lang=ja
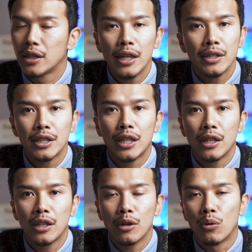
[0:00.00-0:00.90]
現時
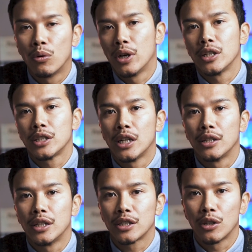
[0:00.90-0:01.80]
点でのお話な
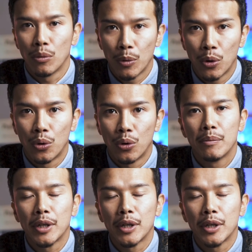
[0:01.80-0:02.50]
んですけども、